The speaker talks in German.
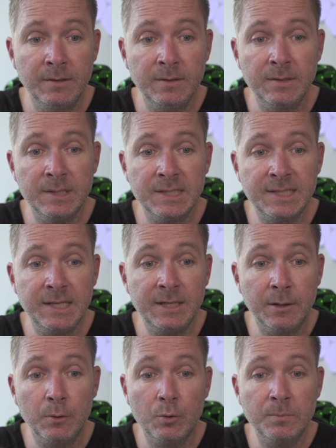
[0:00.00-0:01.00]
äh, es geht
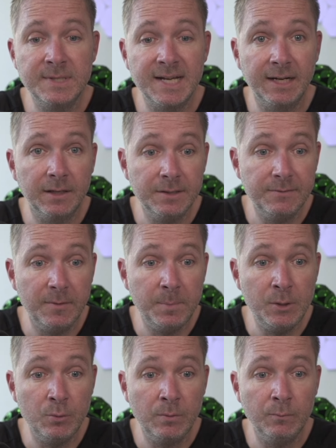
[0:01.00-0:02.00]
auch um zahlreiche
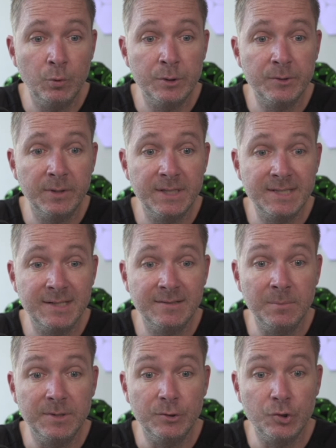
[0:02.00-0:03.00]
Verbindungen wohl zu
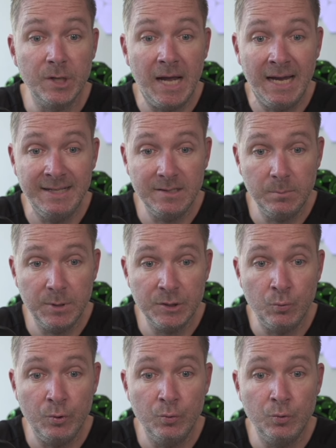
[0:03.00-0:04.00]
rechtsextremistischen
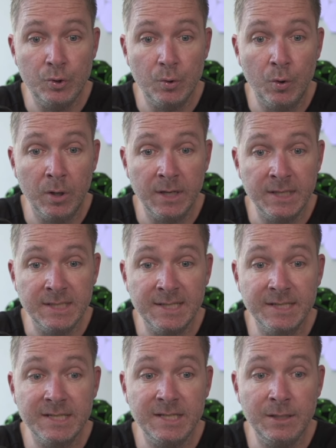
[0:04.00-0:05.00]
Einzelpersonen und
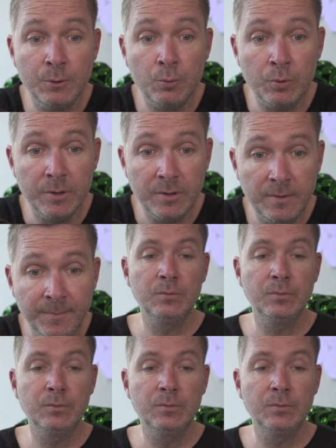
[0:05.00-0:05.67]
Organisationen.